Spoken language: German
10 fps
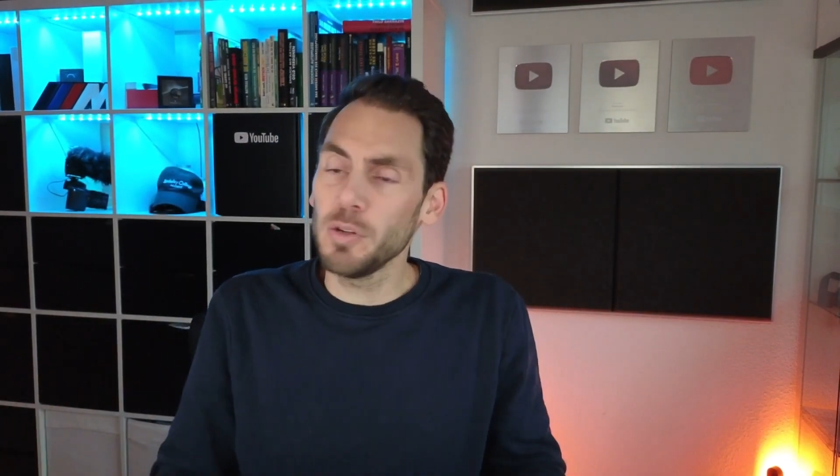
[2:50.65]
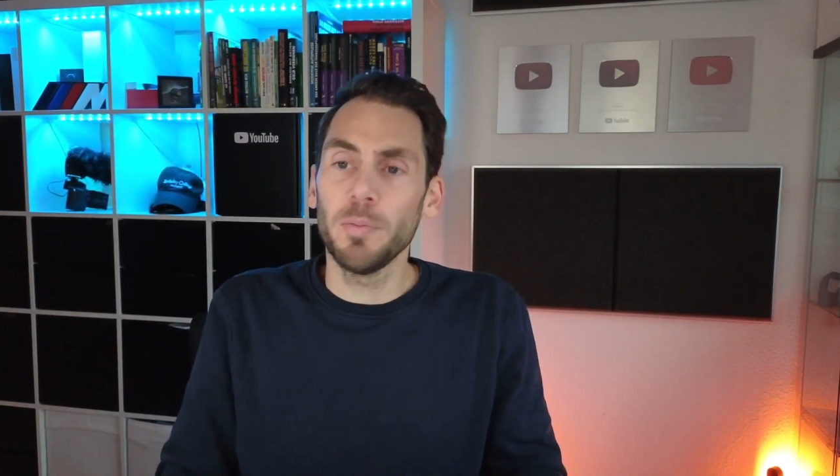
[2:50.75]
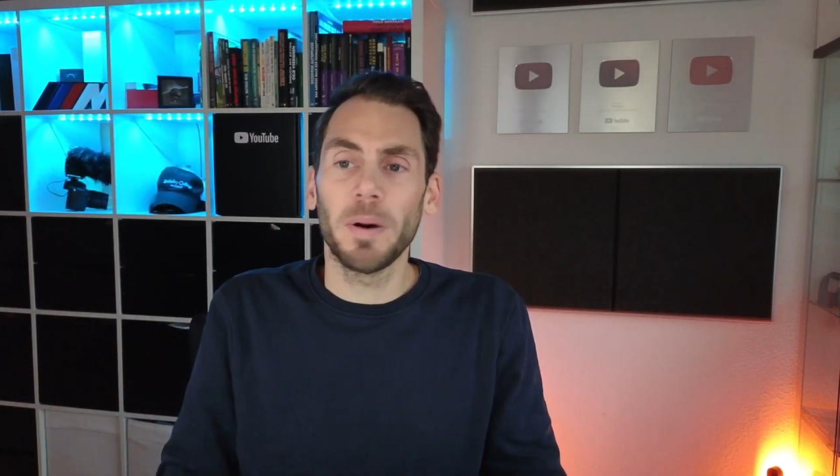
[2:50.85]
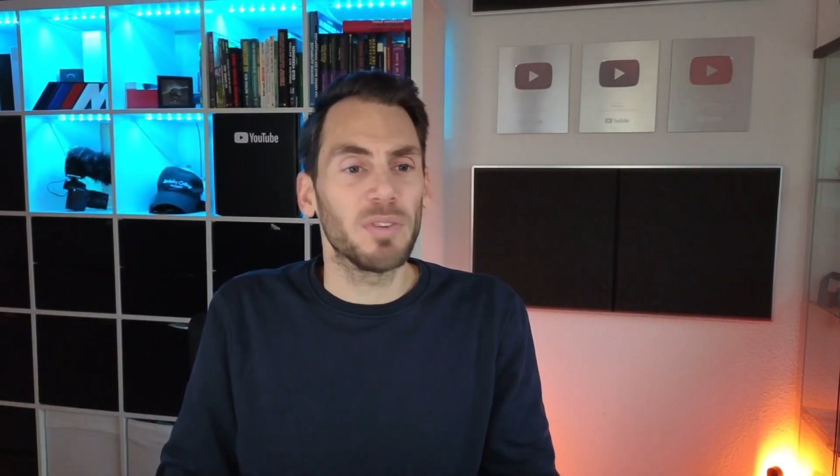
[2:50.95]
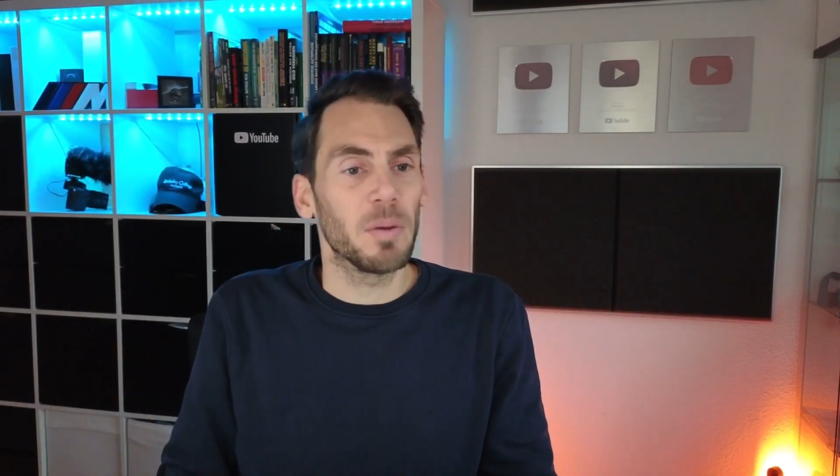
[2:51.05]

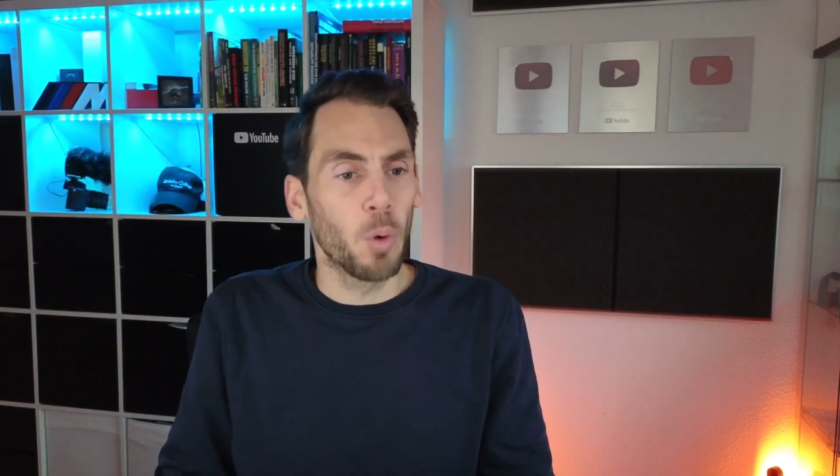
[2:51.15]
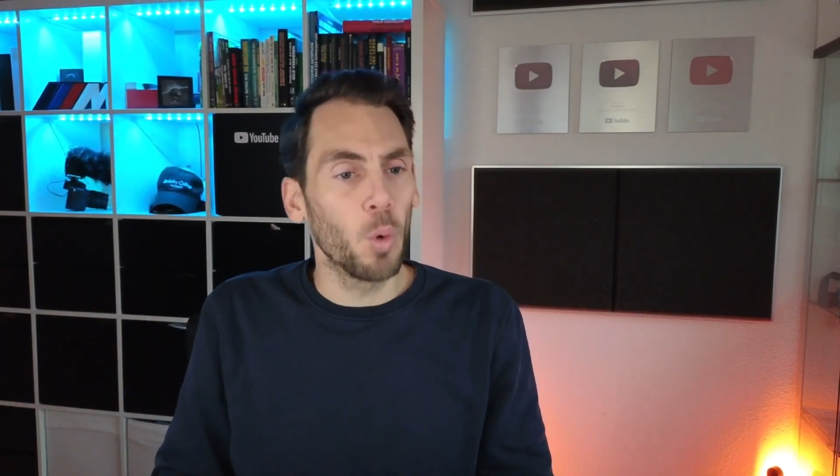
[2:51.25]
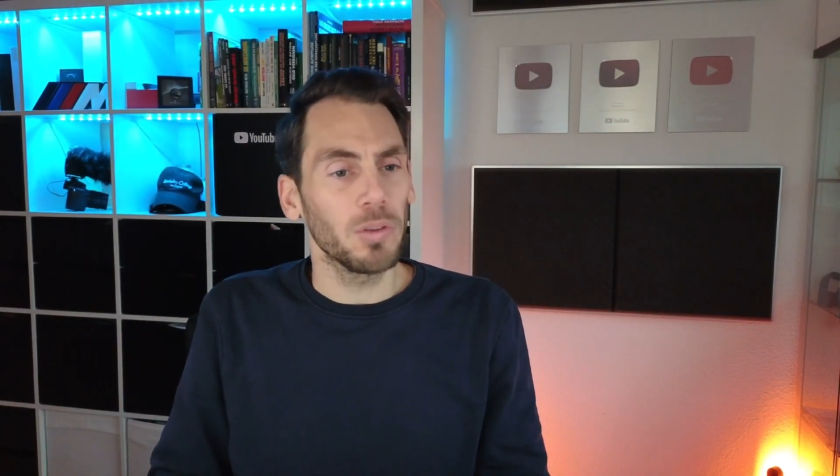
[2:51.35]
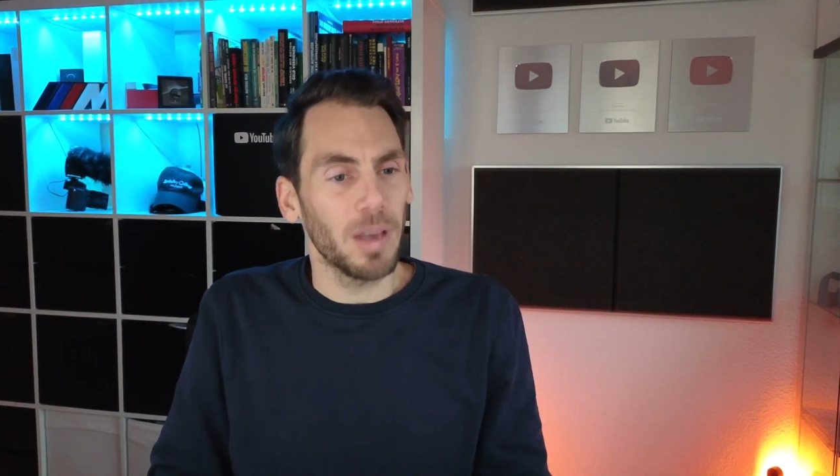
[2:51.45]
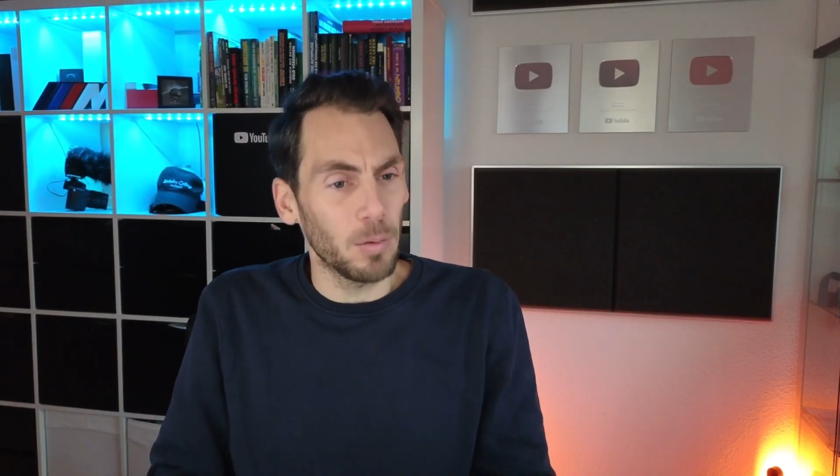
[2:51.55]
über
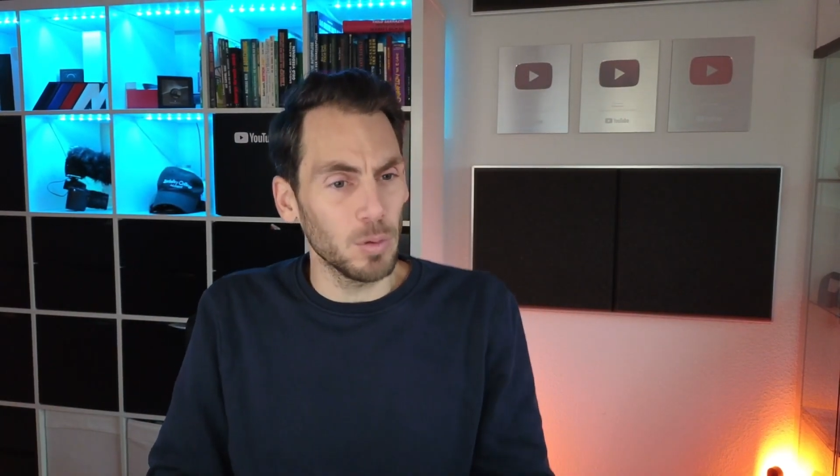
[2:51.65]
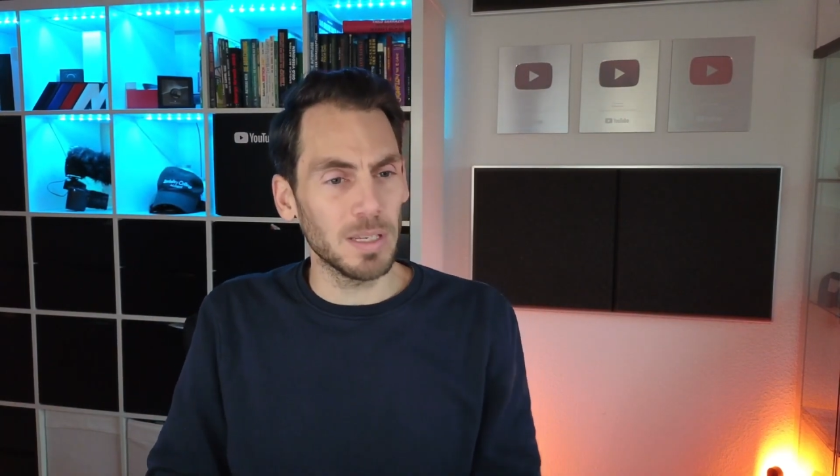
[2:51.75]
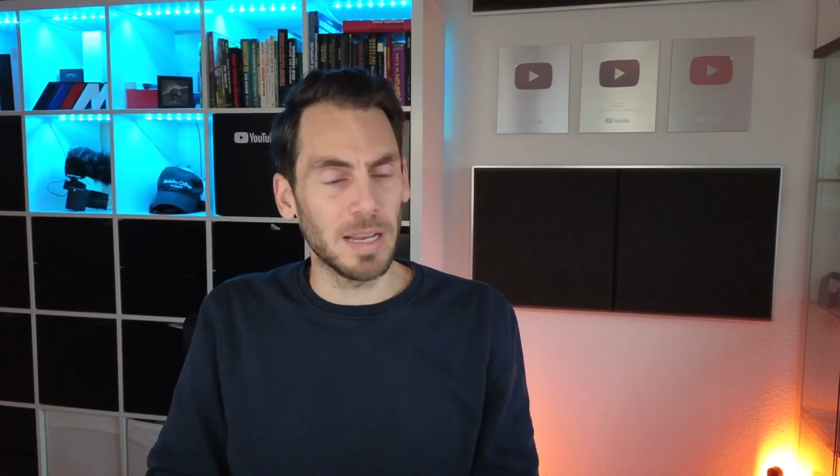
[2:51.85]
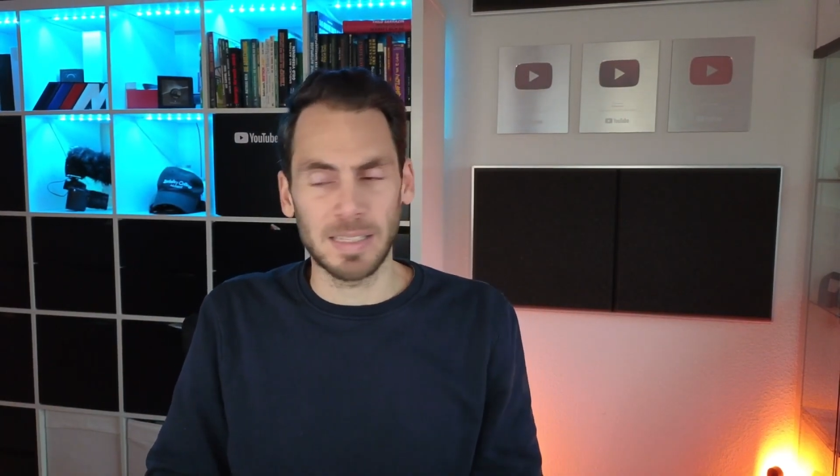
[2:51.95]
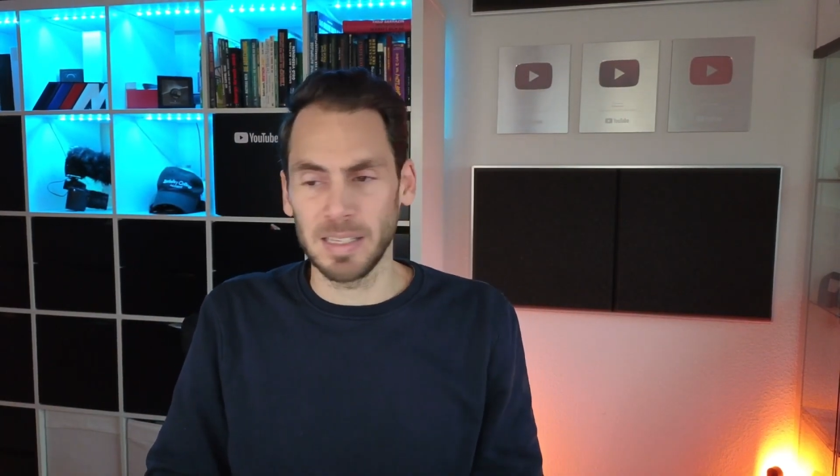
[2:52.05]
Verbote
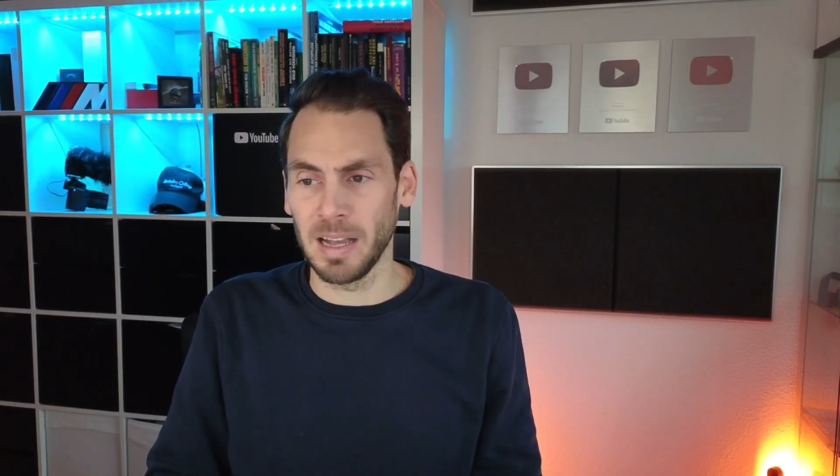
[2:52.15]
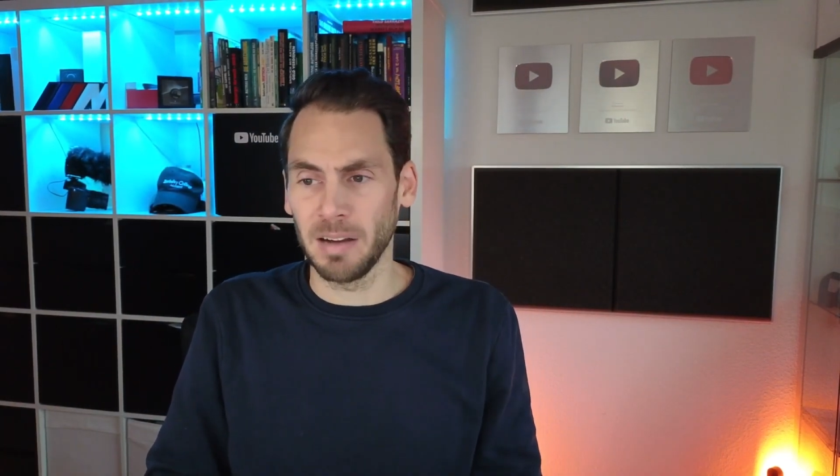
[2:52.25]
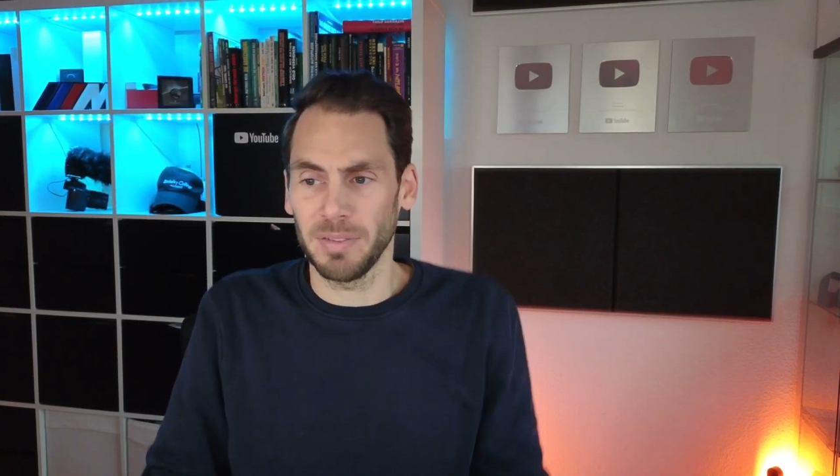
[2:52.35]
auslassen darf.